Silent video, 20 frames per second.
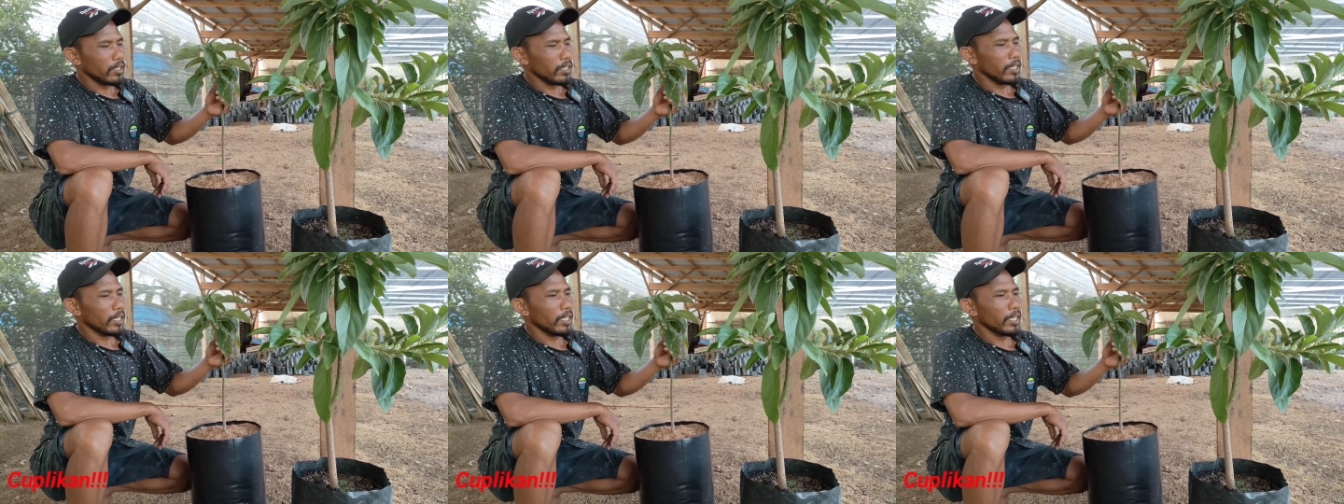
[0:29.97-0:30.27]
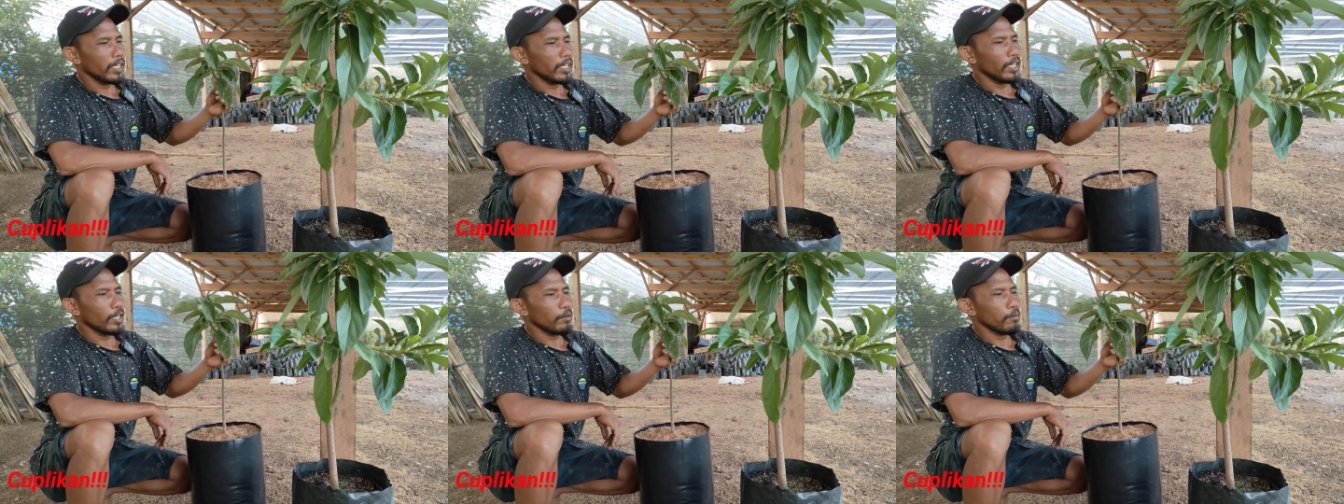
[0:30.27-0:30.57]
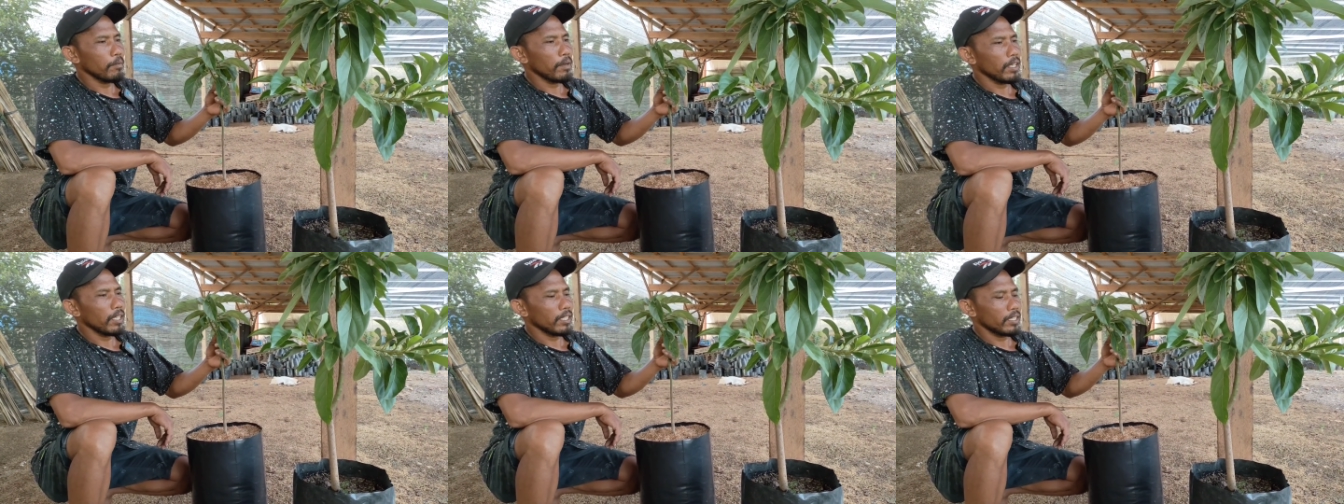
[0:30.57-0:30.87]
sendiri
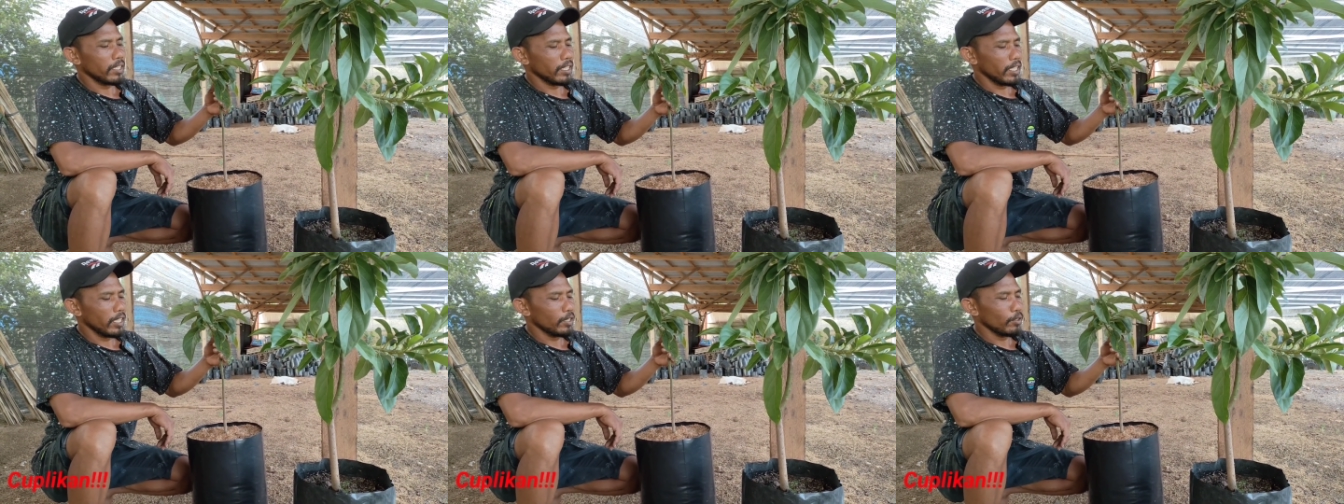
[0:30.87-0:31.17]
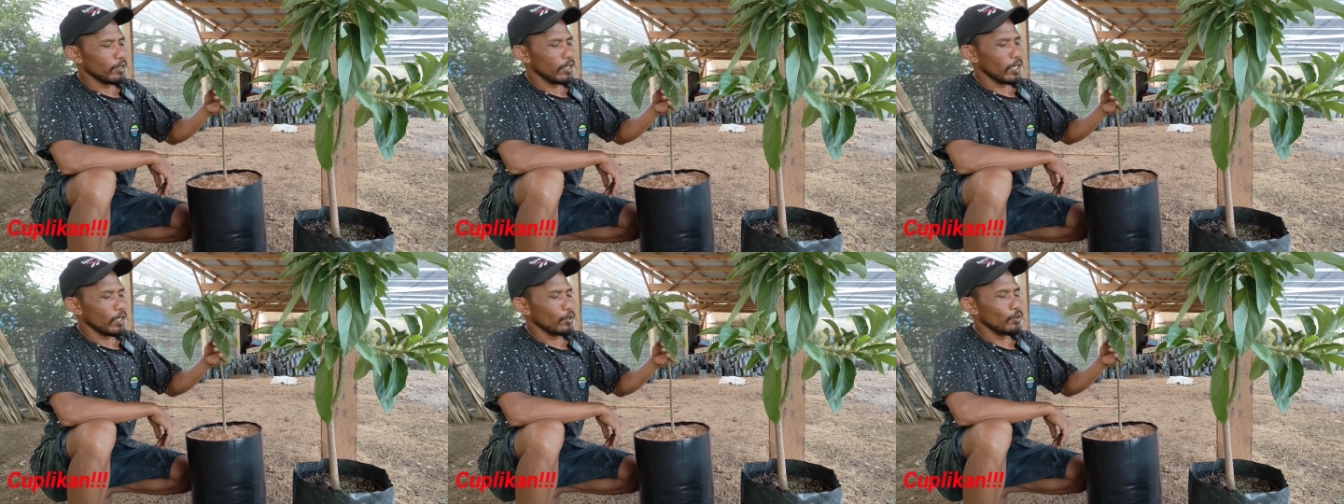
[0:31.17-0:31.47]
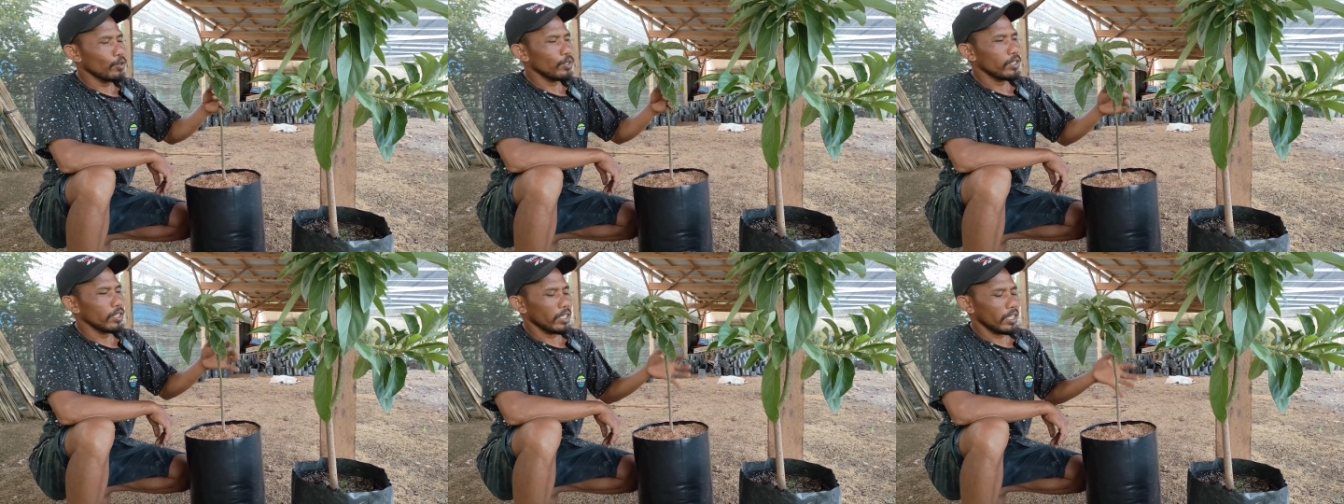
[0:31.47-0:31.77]
ini memang jelas
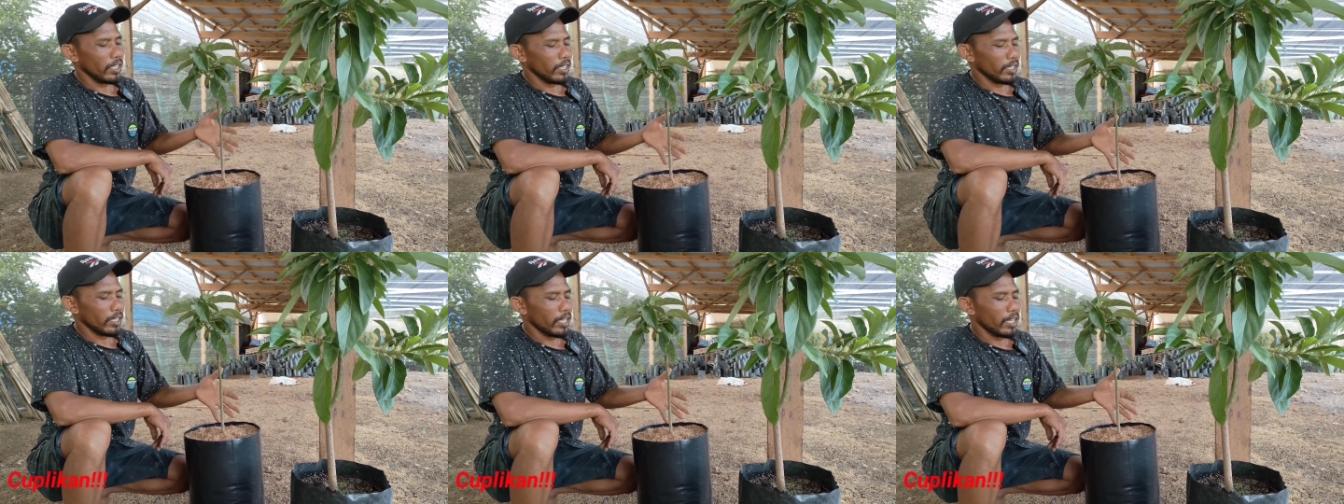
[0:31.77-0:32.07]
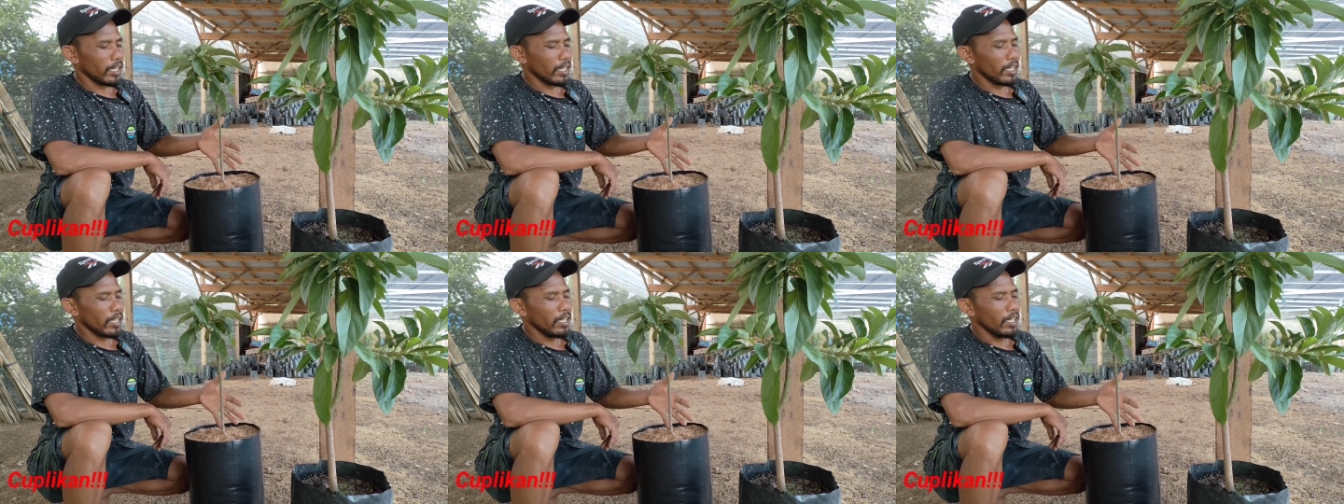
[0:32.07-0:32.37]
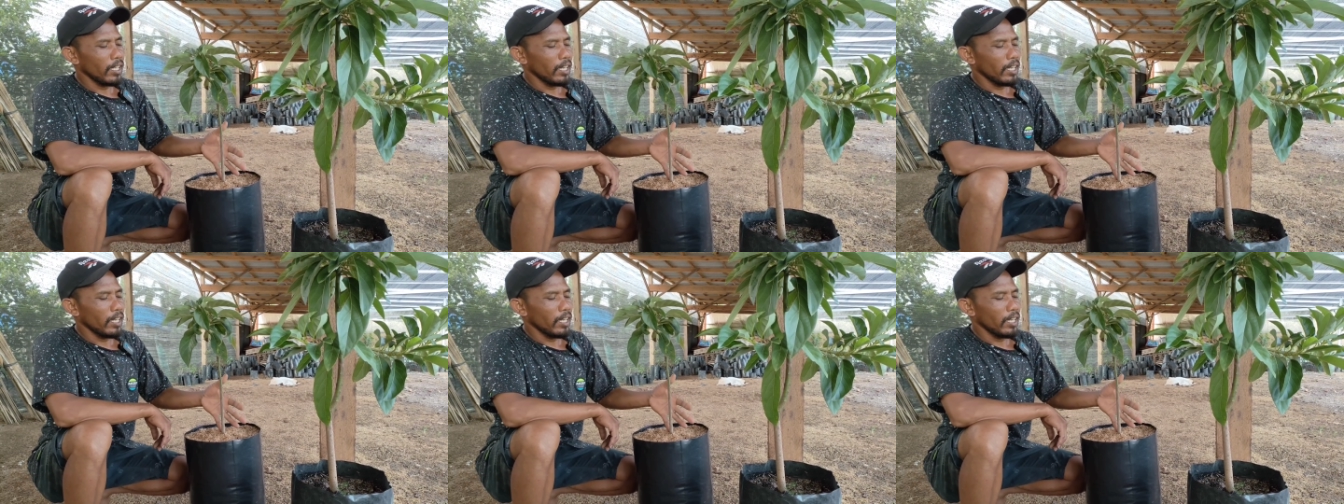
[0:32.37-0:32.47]
saudaraku sekitar